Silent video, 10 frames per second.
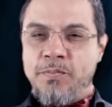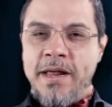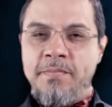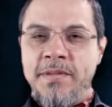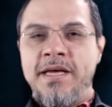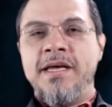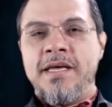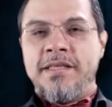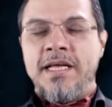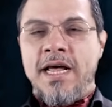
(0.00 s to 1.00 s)
Plan B
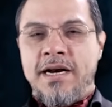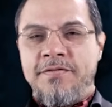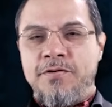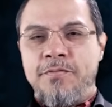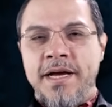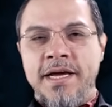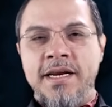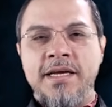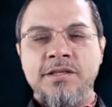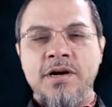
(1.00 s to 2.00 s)
de la reforma
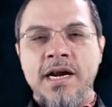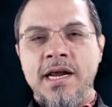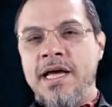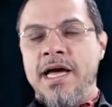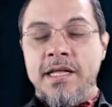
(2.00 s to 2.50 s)
electoral,